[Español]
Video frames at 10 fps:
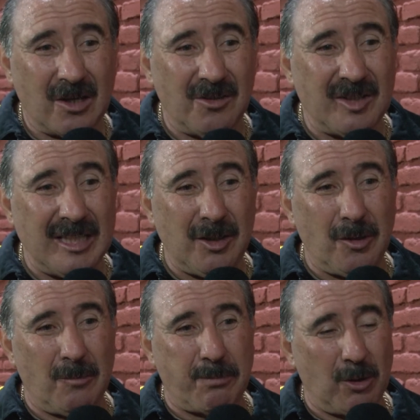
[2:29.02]

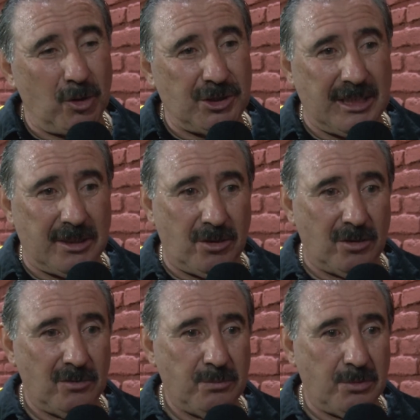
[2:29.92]
Contento por los
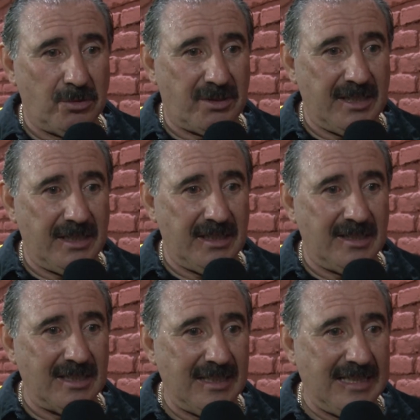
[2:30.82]
chicos, porque
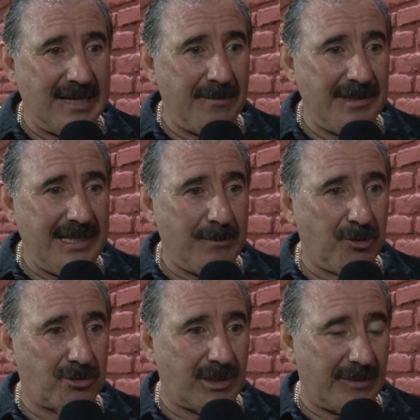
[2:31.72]
en realidad
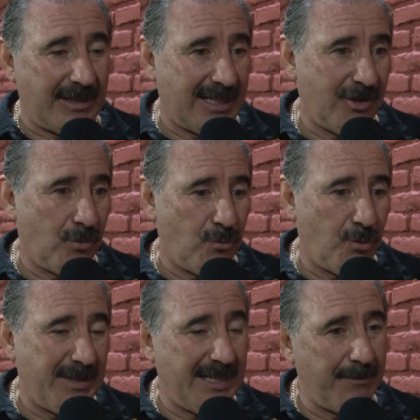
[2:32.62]
veníamos trabajando
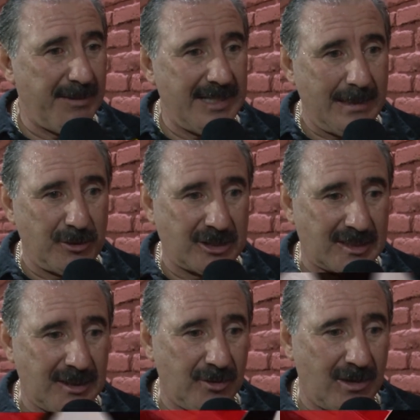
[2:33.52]
muy bien, veníamos
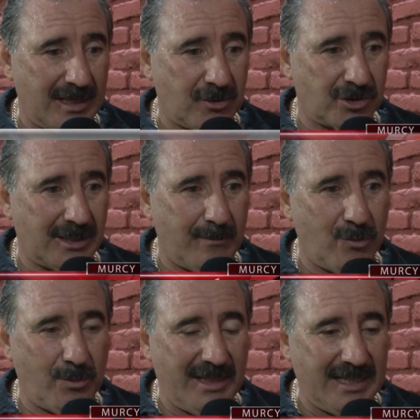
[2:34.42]
haciendo las cosas
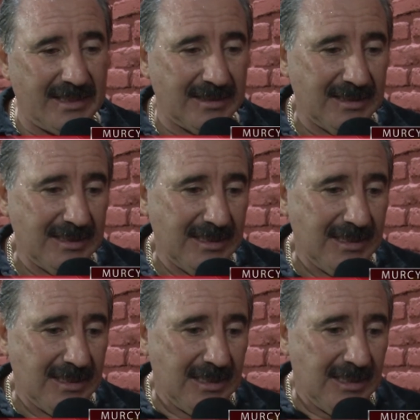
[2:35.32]
muy bien
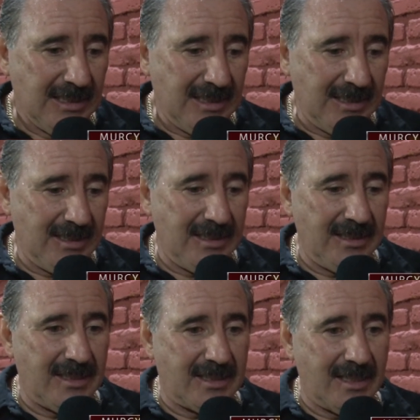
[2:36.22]

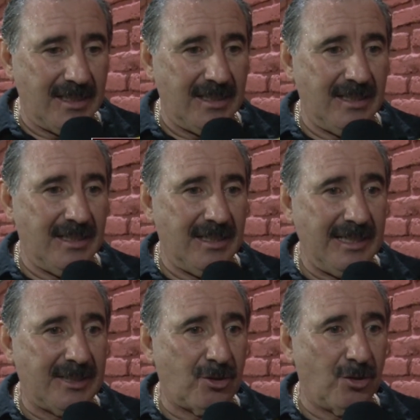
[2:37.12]
y
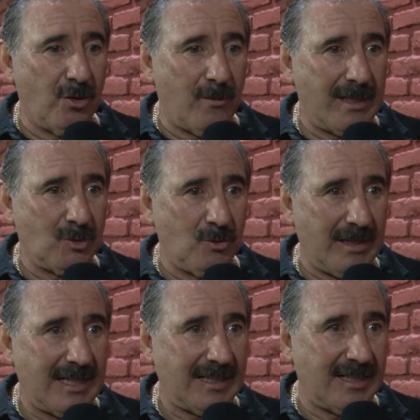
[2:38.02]
que esto nos va a
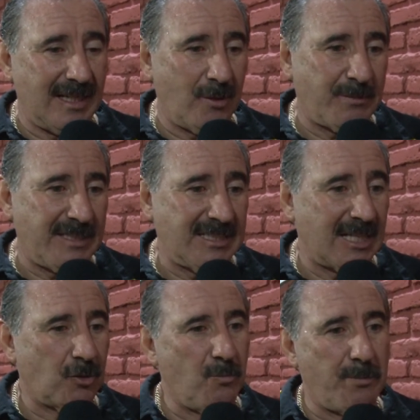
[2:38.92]
ayudar a tener
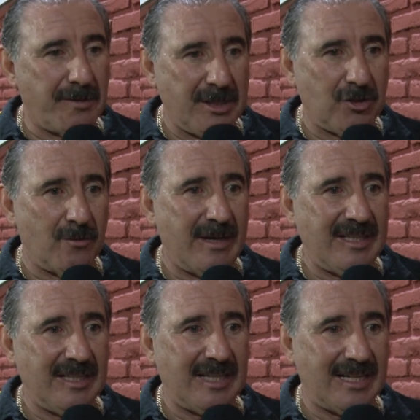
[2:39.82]
quizás un poquito
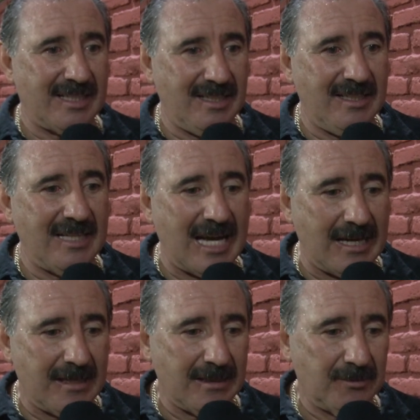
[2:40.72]
más de
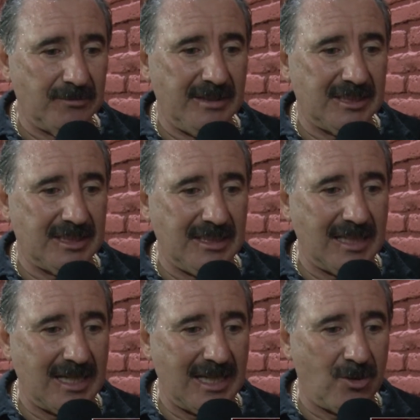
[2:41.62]
tranquilidad, es
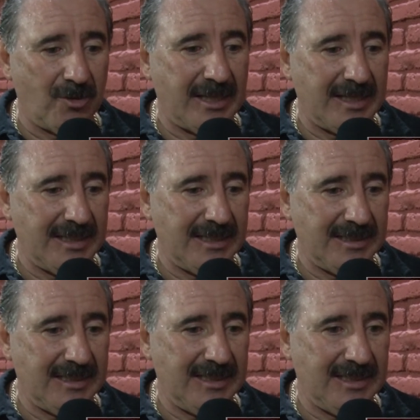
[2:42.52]
decir, a la hora
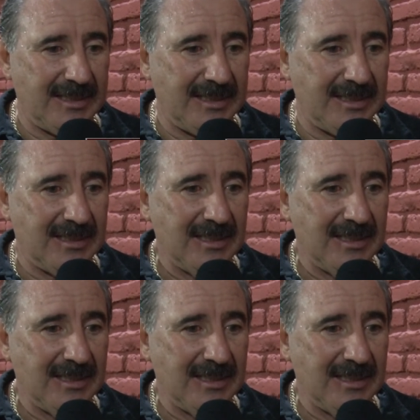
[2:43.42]
de,